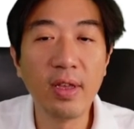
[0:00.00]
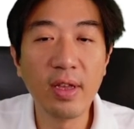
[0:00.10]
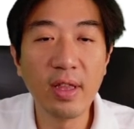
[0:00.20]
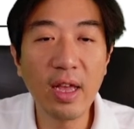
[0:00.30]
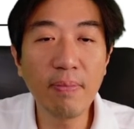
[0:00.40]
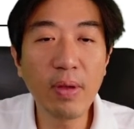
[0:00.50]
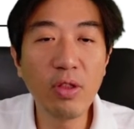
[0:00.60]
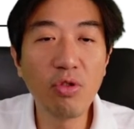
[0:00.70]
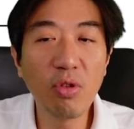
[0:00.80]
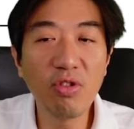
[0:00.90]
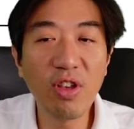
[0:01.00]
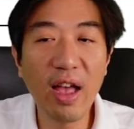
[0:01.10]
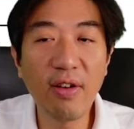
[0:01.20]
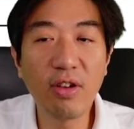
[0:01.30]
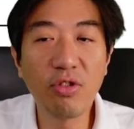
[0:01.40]
ถ้าเป็นช่วงเช้า
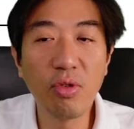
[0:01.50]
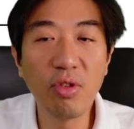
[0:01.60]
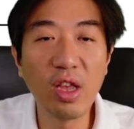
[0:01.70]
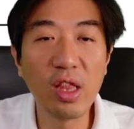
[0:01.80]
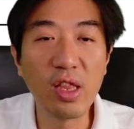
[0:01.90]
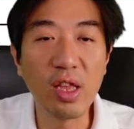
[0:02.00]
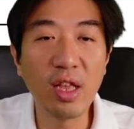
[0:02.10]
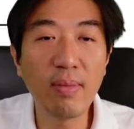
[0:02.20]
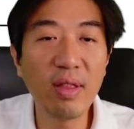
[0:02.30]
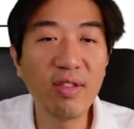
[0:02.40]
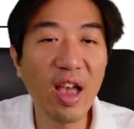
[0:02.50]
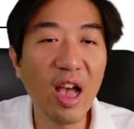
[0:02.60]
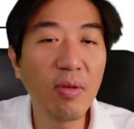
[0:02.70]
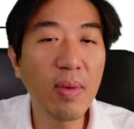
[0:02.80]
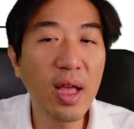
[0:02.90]
กับช่วงเย็นเนี่ยถ้ามันเช้า
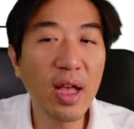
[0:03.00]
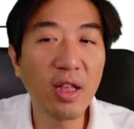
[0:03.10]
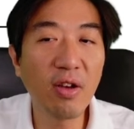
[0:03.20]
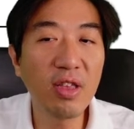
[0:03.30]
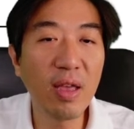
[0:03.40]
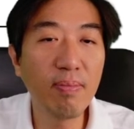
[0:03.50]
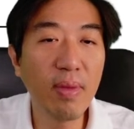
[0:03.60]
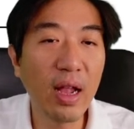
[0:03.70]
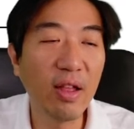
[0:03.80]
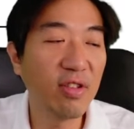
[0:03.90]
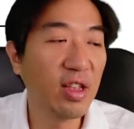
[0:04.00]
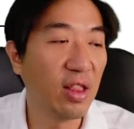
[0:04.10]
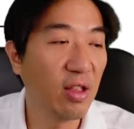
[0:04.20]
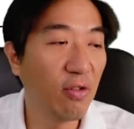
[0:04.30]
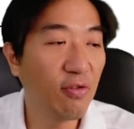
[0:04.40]
มากแล้วก็เย็นมากเราจะเห็น
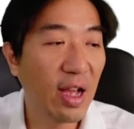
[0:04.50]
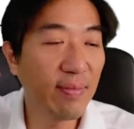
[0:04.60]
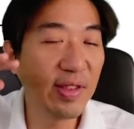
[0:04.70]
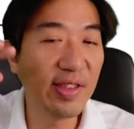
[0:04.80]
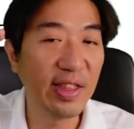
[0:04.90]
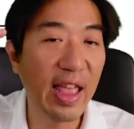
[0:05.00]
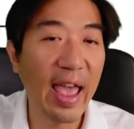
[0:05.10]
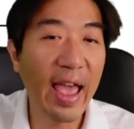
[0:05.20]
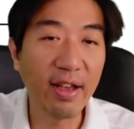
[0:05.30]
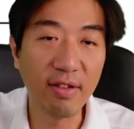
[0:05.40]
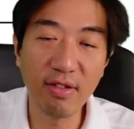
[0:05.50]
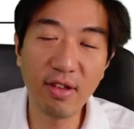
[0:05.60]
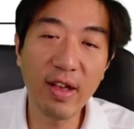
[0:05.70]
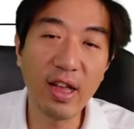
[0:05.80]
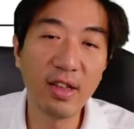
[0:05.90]
ท้องฟ้าเป็นสีแดงใช่
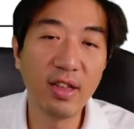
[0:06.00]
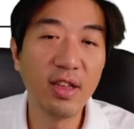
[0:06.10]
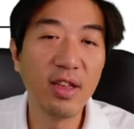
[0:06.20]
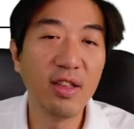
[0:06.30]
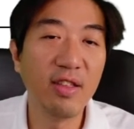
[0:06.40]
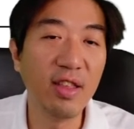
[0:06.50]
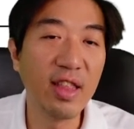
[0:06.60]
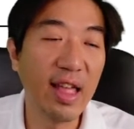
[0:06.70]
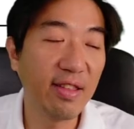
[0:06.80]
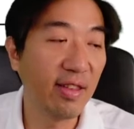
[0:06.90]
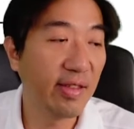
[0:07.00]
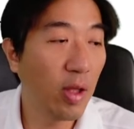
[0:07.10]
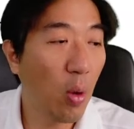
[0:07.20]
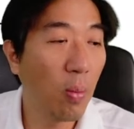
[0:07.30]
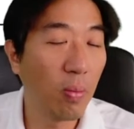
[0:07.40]
ป่ะสีแดงสี
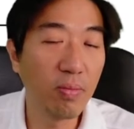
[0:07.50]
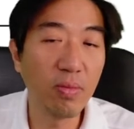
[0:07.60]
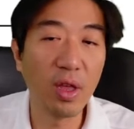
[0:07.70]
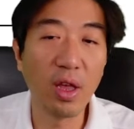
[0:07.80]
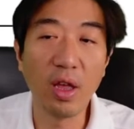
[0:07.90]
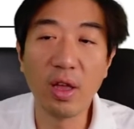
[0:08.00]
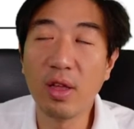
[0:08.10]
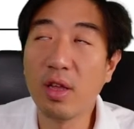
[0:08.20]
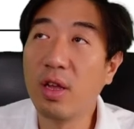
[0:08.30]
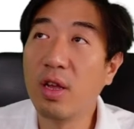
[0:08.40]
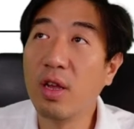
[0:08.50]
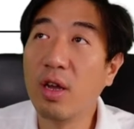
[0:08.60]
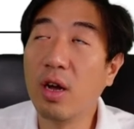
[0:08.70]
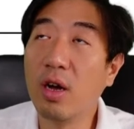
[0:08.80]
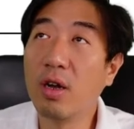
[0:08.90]
ส้มนะฮะ
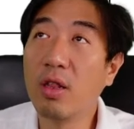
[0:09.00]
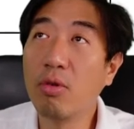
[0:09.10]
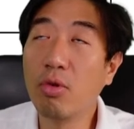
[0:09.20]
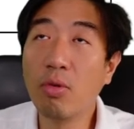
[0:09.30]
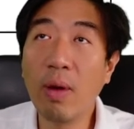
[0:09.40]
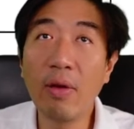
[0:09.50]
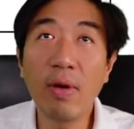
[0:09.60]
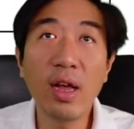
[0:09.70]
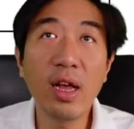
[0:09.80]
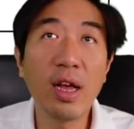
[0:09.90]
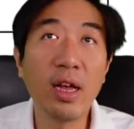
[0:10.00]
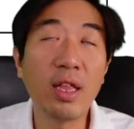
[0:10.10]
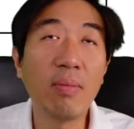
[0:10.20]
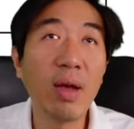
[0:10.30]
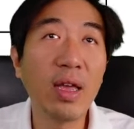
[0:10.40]
เรารู้ไหมว่า
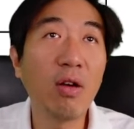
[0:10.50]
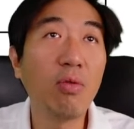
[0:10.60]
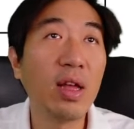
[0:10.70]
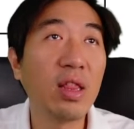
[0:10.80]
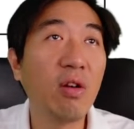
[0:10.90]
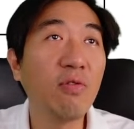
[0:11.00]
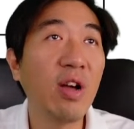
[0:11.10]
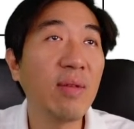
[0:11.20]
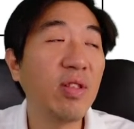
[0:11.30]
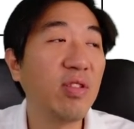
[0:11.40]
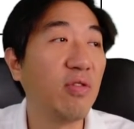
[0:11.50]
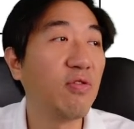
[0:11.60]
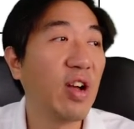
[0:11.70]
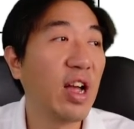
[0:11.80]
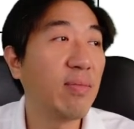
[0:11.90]
ทำไมกลางวันท้องฟ้าเป็นสี
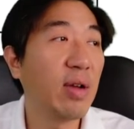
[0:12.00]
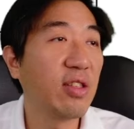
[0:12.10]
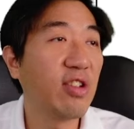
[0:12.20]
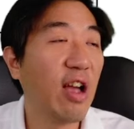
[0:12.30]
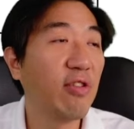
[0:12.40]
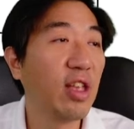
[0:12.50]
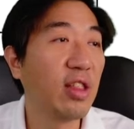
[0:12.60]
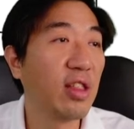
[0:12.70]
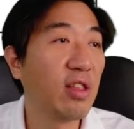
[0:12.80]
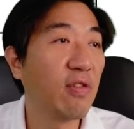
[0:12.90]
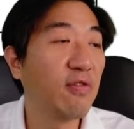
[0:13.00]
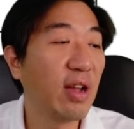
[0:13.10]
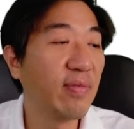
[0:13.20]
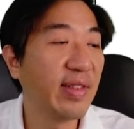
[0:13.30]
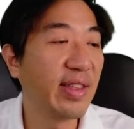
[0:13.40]
ฟ้าทำไมเช้าเย็นท้องฟ้า
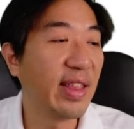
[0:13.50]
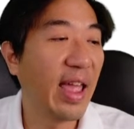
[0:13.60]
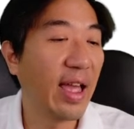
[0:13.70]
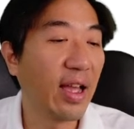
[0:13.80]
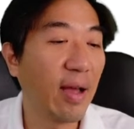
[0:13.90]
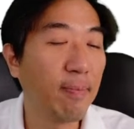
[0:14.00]
เป็นสีแดงครับ